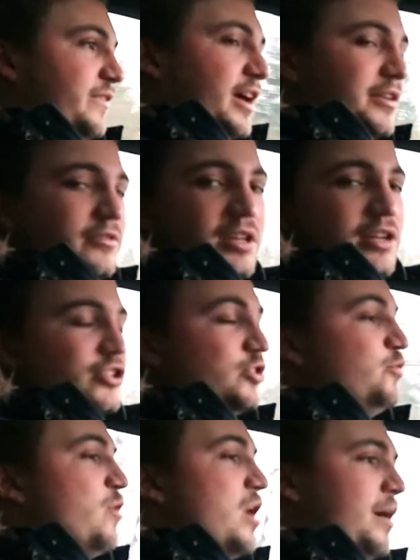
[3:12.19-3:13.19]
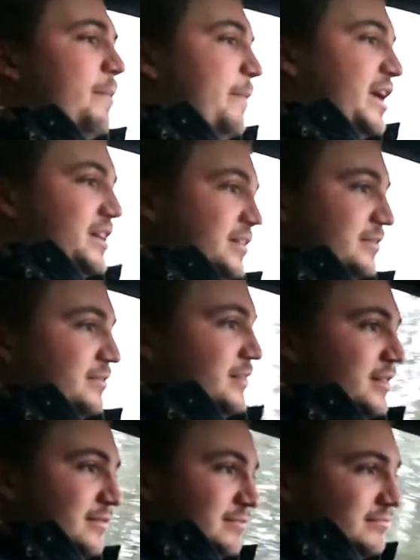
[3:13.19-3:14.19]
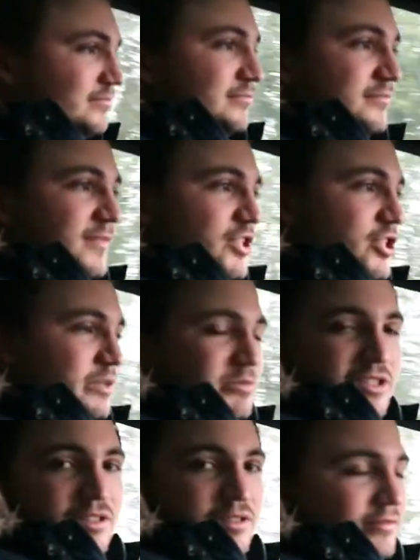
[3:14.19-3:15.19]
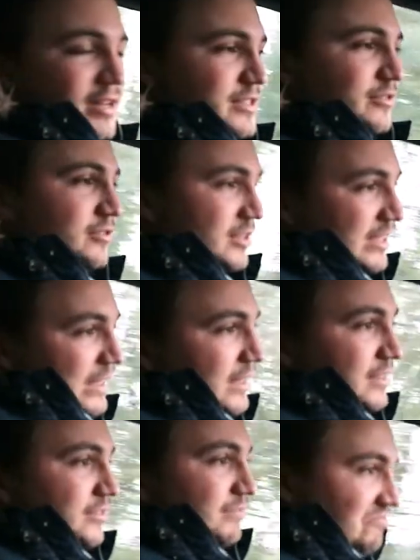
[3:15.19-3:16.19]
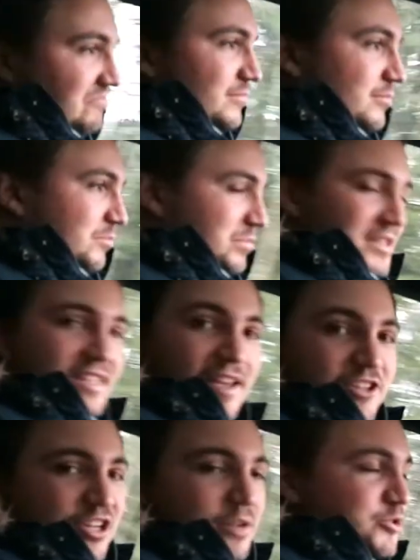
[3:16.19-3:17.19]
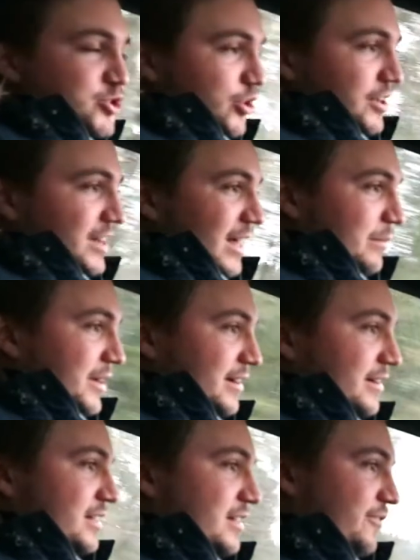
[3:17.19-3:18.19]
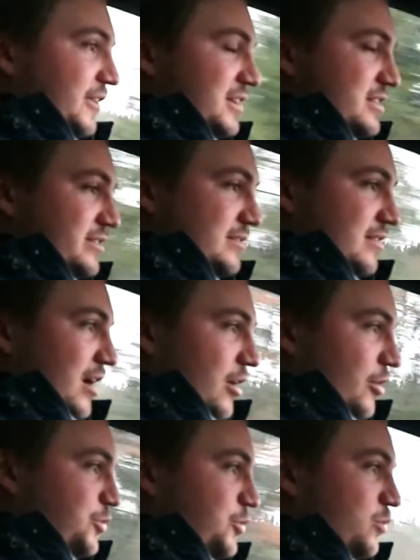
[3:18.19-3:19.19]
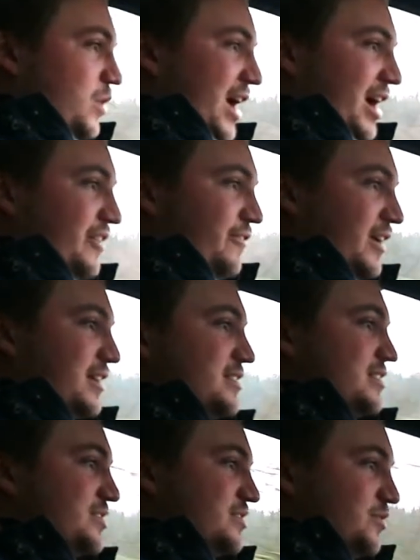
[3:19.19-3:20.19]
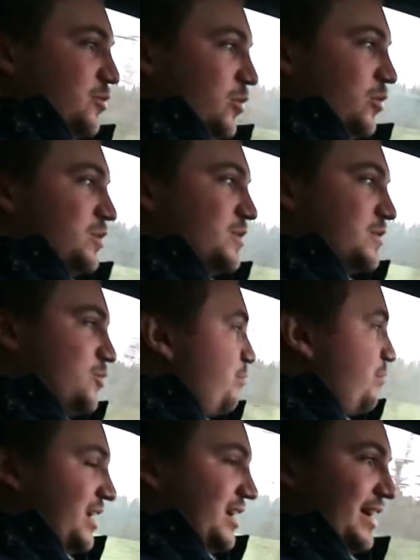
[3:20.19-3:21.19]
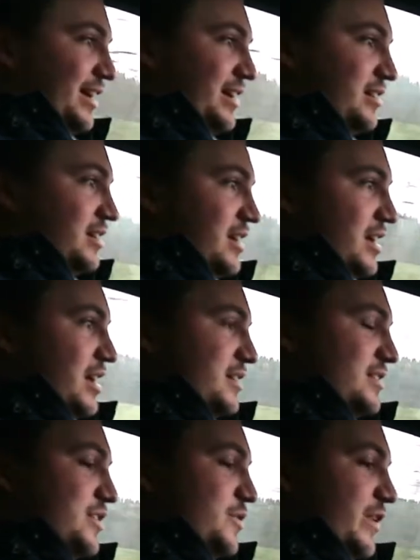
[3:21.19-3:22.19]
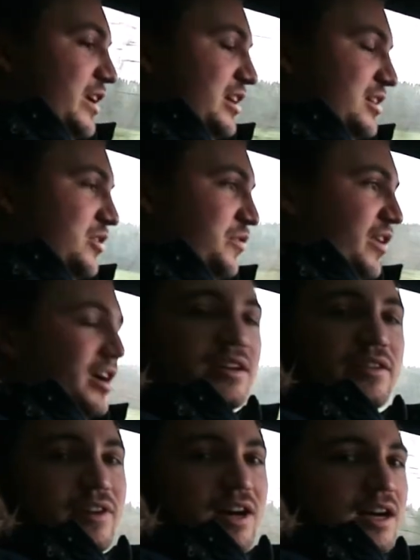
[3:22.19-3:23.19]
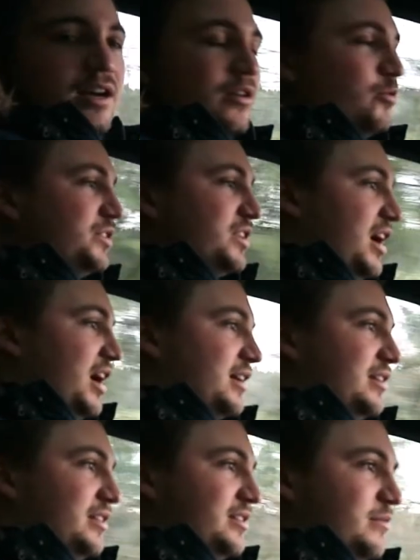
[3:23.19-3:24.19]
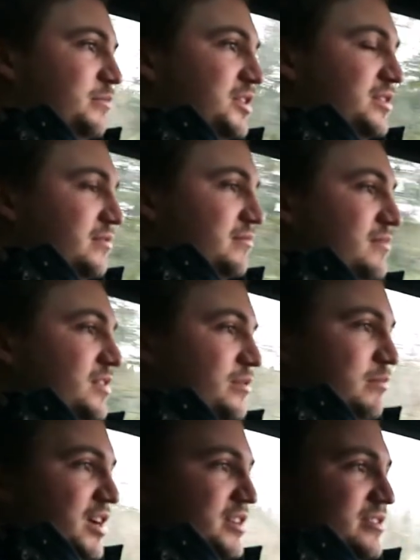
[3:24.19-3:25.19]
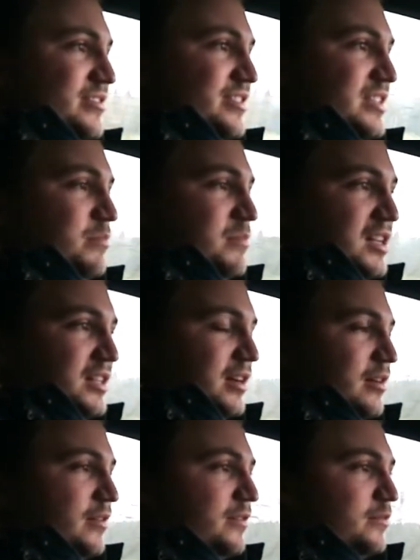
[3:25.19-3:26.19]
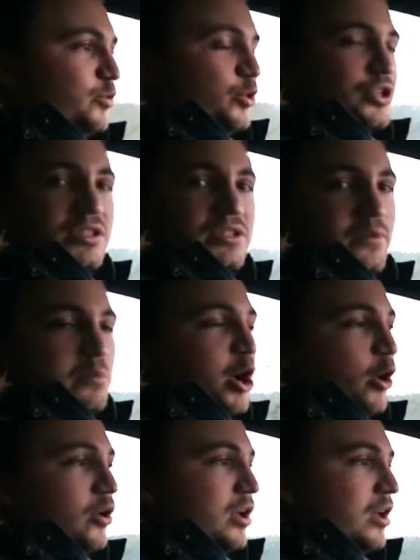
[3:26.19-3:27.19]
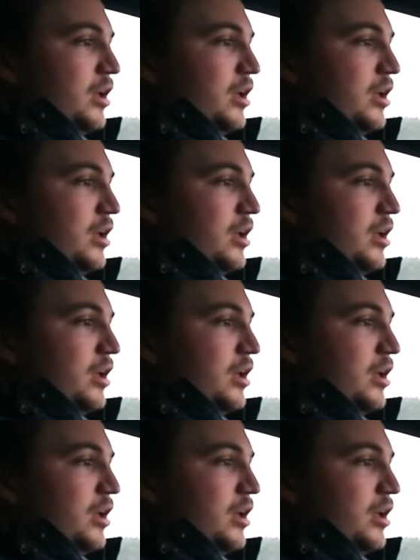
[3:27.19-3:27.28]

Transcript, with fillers: wert und der ist nur am Meckern. Stimmt nicht. Also bisher stimmt es schon, aber ich finde das Auto einfach so super geil. Es ist wirklich, ich fahre den Wagen unter 8 Liter mit meistens 7 Liter Durchschnittsverbrauch.